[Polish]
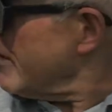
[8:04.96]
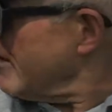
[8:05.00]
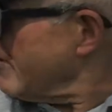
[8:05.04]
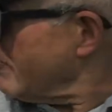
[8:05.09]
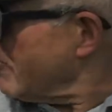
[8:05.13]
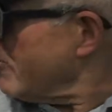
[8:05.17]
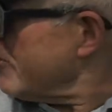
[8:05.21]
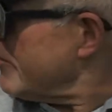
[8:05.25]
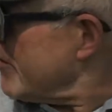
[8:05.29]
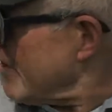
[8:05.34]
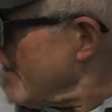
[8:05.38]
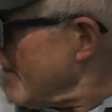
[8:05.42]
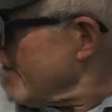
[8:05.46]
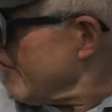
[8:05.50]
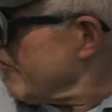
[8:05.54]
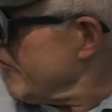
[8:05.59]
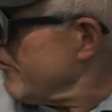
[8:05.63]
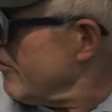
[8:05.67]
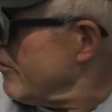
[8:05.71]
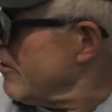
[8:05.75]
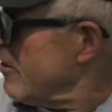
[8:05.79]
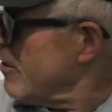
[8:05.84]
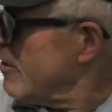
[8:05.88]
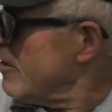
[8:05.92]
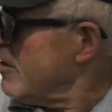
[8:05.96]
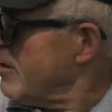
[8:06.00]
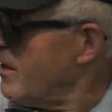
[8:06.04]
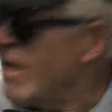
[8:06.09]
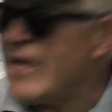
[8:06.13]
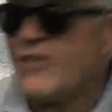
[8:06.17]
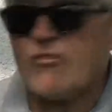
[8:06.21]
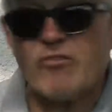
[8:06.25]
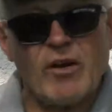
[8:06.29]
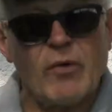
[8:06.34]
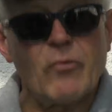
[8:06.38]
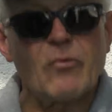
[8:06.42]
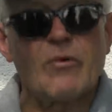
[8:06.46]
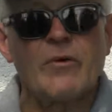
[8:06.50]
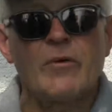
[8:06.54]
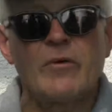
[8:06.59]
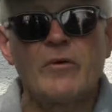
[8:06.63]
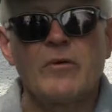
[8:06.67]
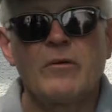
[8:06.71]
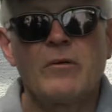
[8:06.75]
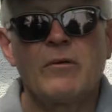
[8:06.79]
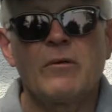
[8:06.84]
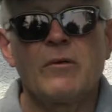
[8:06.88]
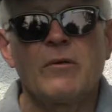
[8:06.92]
na łące leży. Leżał
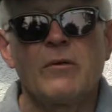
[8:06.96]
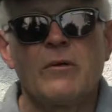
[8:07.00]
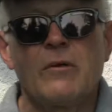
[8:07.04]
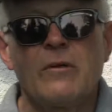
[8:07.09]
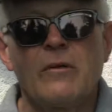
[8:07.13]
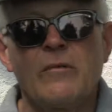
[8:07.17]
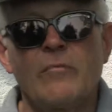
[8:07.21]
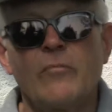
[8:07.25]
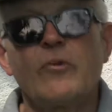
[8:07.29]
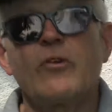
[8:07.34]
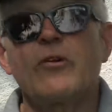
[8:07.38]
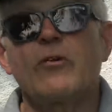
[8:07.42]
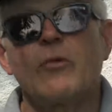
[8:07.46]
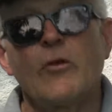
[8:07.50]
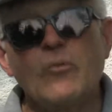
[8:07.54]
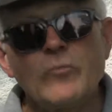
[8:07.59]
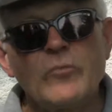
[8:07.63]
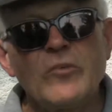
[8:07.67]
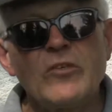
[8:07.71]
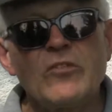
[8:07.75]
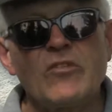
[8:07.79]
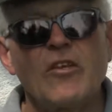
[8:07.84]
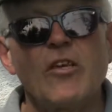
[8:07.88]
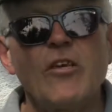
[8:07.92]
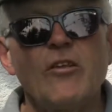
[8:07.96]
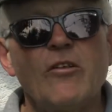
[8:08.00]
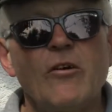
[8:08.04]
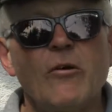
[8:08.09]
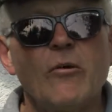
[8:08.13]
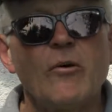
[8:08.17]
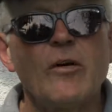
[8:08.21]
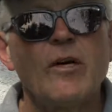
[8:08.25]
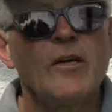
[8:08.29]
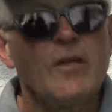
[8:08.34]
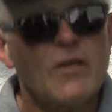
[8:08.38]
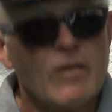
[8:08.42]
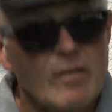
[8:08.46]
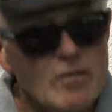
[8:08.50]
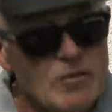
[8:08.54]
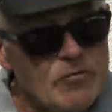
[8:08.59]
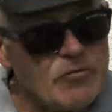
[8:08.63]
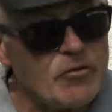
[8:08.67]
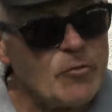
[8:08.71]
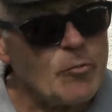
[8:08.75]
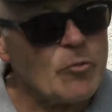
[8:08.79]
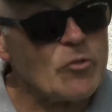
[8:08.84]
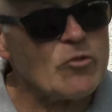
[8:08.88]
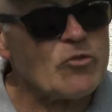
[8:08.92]
bo on nie zginął.
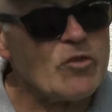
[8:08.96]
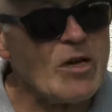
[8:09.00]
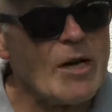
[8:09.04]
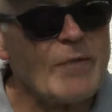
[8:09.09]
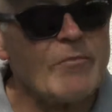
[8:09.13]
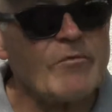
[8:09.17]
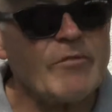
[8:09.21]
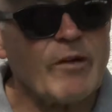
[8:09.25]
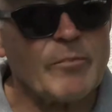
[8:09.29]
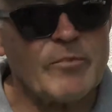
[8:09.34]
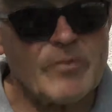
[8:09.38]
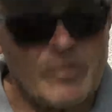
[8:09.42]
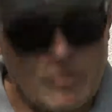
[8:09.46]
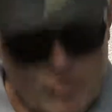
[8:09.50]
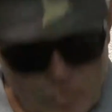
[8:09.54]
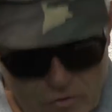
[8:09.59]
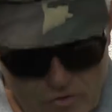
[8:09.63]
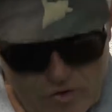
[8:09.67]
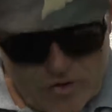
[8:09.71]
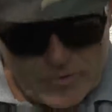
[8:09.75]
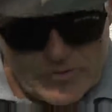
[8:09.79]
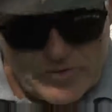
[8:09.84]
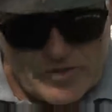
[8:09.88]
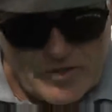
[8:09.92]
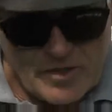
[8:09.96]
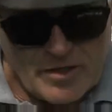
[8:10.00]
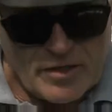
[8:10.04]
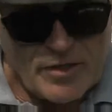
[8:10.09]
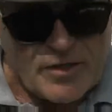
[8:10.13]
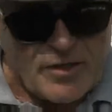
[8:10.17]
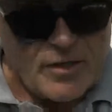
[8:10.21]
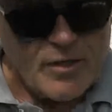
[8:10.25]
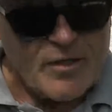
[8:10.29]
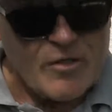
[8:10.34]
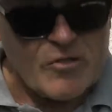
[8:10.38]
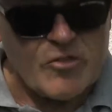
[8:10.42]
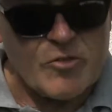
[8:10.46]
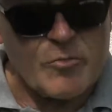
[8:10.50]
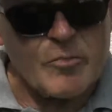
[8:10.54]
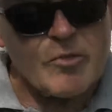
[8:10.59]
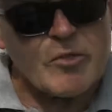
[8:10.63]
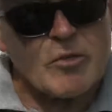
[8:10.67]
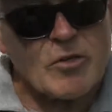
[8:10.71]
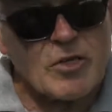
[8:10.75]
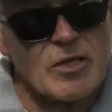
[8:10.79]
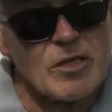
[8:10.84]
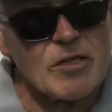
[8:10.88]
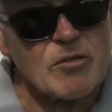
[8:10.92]
Wypuszczałem dwa psy, duże psy, żeby
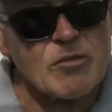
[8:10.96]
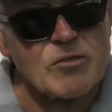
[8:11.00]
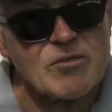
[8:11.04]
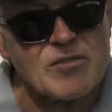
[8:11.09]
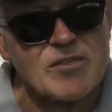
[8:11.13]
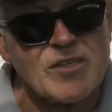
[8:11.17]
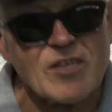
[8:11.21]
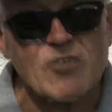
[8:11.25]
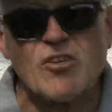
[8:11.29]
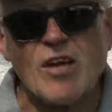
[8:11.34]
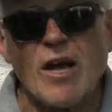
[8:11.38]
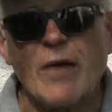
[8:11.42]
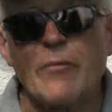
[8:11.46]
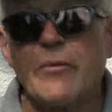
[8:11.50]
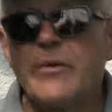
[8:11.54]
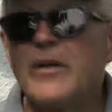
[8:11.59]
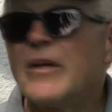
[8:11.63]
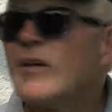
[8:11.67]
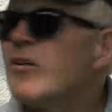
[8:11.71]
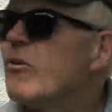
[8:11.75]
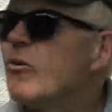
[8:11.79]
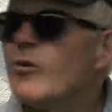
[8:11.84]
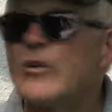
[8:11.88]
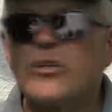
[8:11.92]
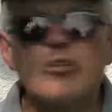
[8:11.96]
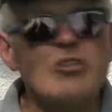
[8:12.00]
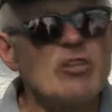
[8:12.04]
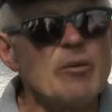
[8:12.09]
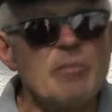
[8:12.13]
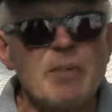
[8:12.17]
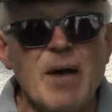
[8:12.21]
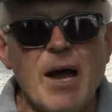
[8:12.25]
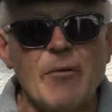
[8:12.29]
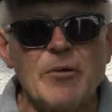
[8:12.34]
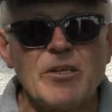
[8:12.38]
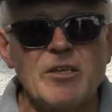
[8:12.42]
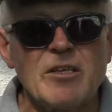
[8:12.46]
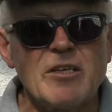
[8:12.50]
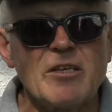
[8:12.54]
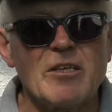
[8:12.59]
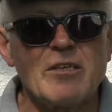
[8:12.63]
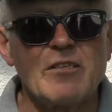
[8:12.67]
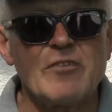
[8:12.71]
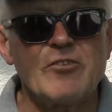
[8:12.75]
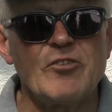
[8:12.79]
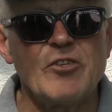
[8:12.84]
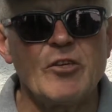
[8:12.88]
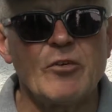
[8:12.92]
trochę ich odstraszały. One się bały tych
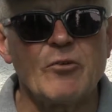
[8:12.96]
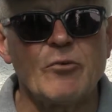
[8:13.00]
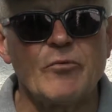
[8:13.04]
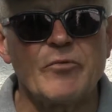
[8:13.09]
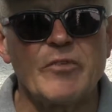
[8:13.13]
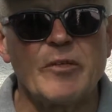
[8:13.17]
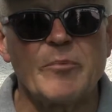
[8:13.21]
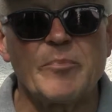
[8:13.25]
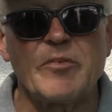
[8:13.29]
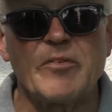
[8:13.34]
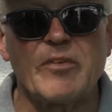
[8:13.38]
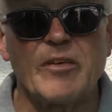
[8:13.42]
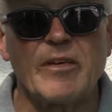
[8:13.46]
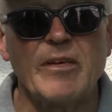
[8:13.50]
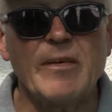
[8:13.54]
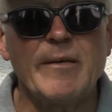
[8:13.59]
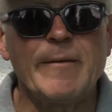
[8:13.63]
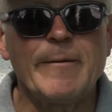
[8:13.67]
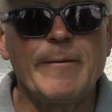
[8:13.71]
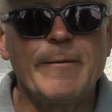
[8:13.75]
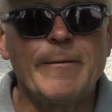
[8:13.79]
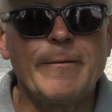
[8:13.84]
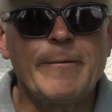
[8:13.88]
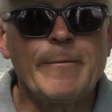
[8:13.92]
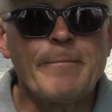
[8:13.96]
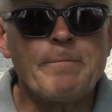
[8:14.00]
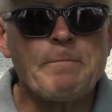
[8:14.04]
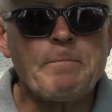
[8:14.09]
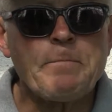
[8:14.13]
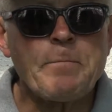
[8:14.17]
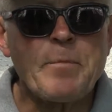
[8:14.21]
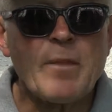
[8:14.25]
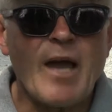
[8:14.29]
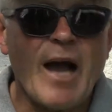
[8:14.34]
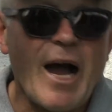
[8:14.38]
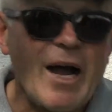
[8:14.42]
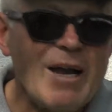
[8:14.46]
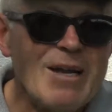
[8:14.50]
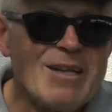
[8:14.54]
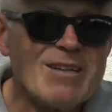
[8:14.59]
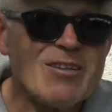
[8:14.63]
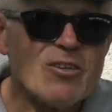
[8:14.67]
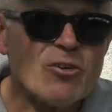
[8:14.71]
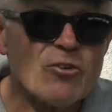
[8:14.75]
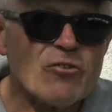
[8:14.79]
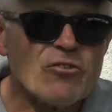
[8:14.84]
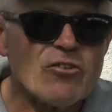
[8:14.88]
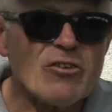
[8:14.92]
dzików, te psy, ale
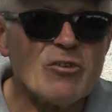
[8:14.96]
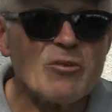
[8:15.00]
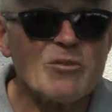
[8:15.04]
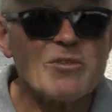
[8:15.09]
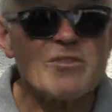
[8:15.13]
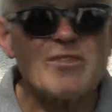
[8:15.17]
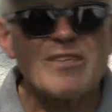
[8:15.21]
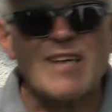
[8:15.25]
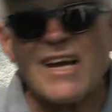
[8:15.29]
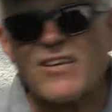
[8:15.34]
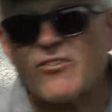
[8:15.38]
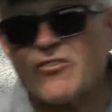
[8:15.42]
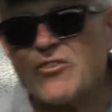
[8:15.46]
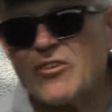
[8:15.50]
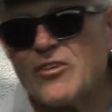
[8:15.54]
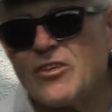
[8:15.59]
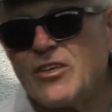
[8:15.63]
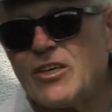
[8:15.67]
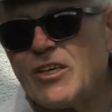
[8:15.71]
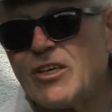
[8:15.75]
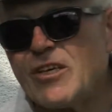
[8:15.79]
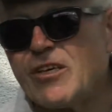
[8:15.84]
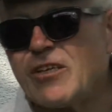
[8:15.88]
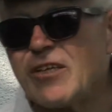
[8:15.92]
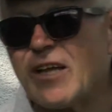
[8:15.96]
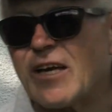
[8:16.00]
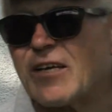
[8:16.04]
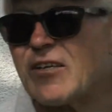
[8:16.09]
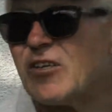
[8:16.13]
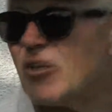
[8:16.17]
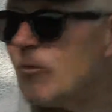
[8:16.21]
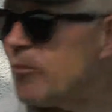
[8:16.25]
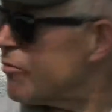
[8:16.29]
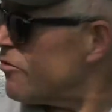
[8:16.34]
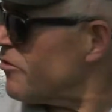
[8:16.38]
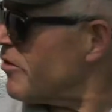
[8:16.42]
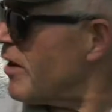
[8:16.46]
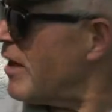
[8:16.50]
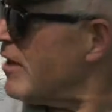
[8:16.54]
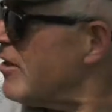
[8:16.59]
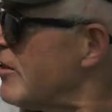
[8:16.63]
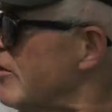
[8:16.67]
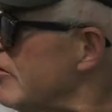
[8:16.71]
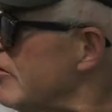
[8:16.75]
troszkę odstraszy ich, tak nie puszczali